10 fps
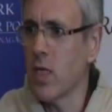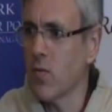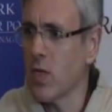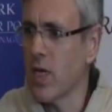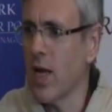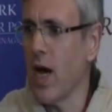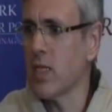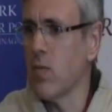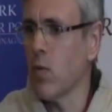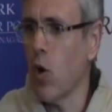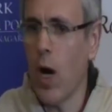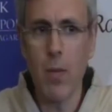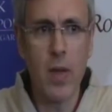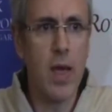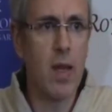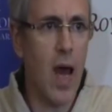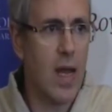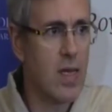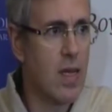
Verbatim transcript: जिस वजीर आजम को हमने लाल